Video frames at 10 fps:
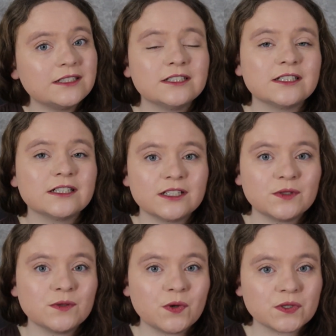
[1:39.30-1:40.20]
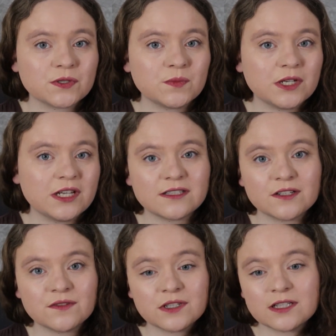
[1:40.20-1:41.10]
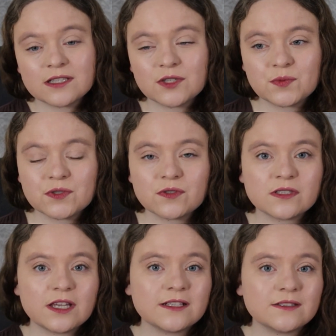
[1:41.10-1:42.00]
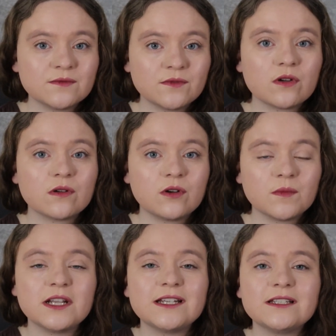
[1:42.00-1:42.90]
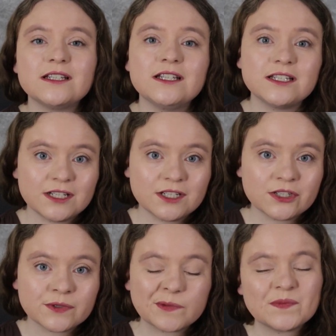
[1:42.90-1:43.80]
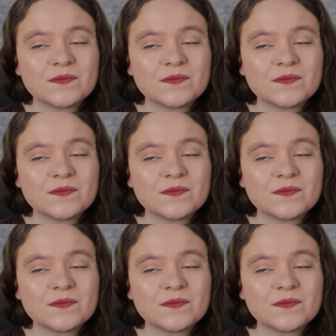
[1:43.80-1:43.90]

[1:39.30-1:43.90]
Klitoris und Penis entwickeln sich bis zur sechsten Woche komplett identisch